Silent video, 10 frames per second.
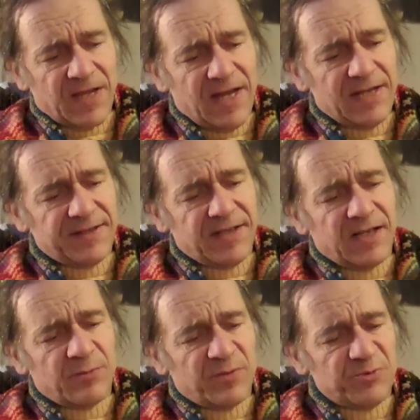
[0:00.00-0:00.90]
Elle est
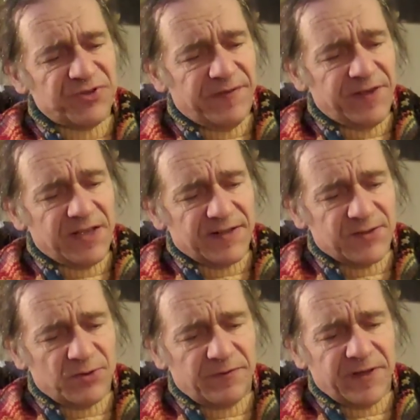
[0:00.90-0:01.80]
également plus efficace
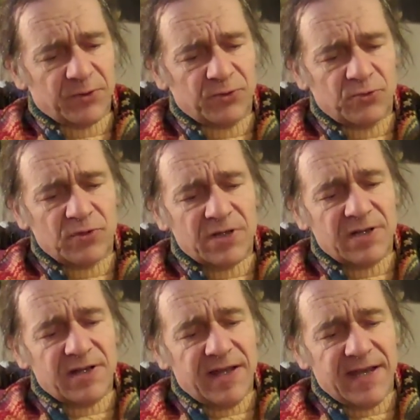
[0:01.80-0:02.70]
que le verre d'eau
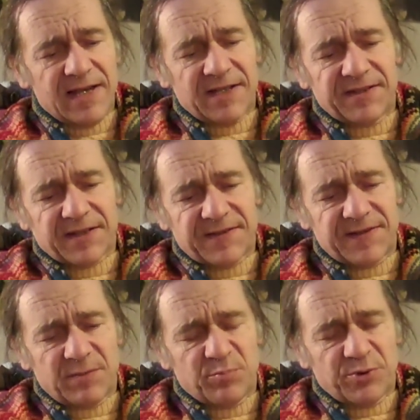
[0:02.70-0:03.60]
et
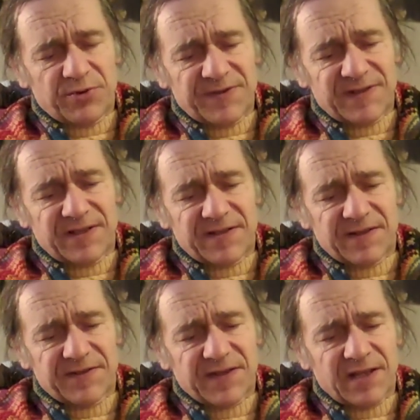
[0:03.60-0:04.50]
l'intéressé peut, si
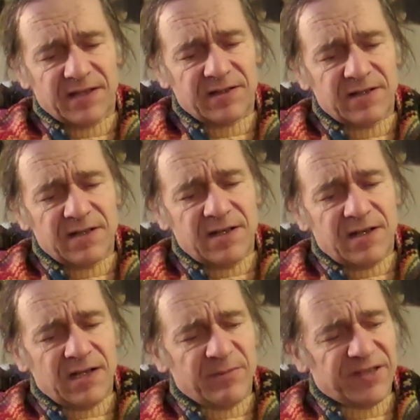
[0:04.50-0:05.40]
nécessaire,
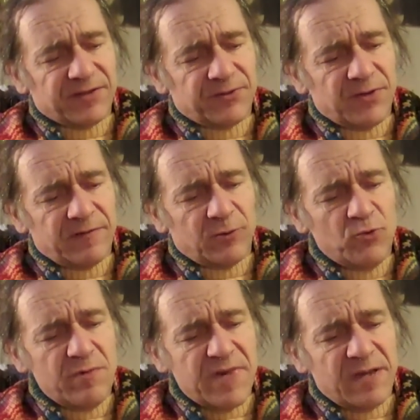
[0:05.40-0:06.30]
la mettre en œuvre
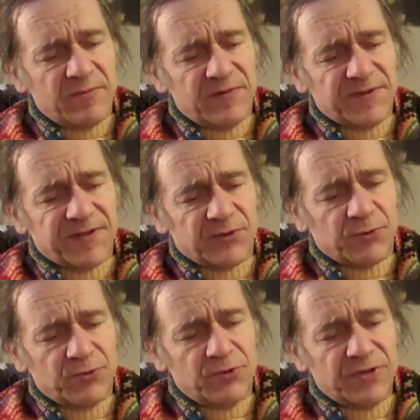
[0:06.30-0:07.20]
lui-même sans
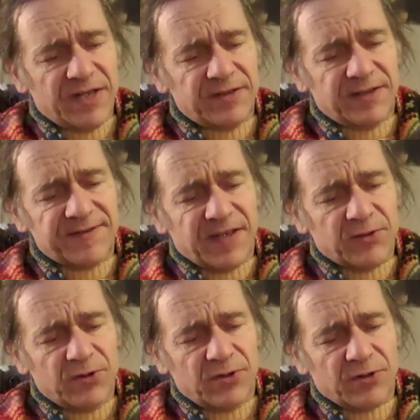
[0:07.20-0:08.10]
aucune aide
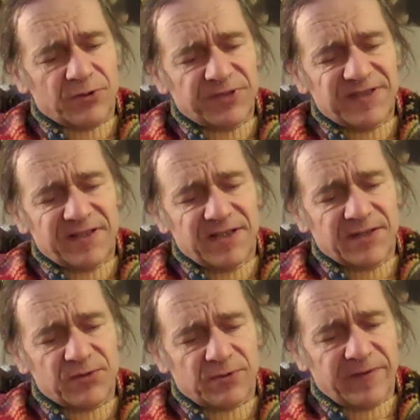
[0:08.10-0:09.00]
extérieure que des
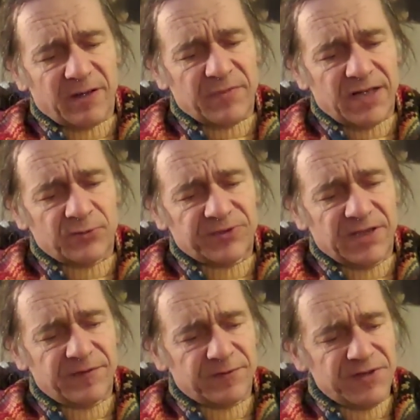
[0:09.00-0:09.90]
indications verbales ou
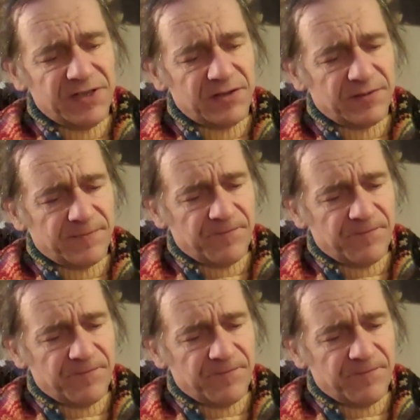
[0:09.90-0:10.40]
téléphoniques.